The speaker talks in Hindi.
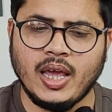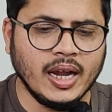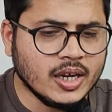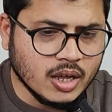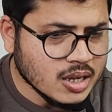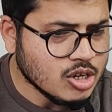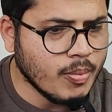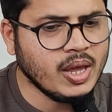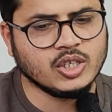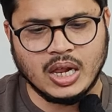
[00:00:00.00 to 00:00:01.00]
ये इंटर्न की
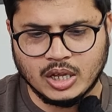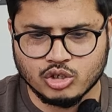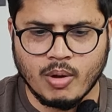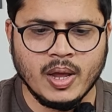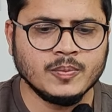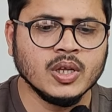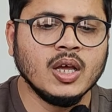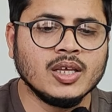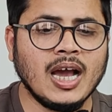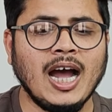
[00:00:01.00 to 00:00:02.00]
जॉब है एचआर की जॉब है
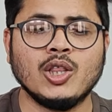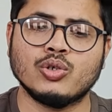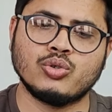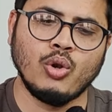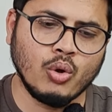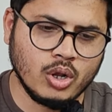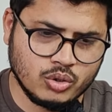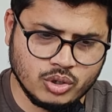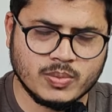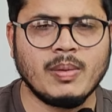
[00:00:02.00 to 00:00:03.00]
यहाँ दोस्तों लोन
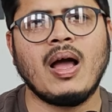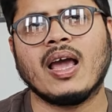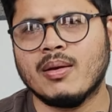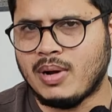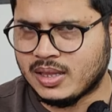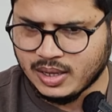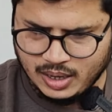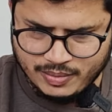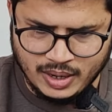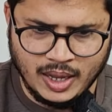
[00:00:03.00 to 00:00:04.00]
एसोसिएशन के बारे में आगे हम बात
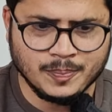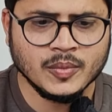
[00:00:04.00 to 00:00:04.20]
करने वाले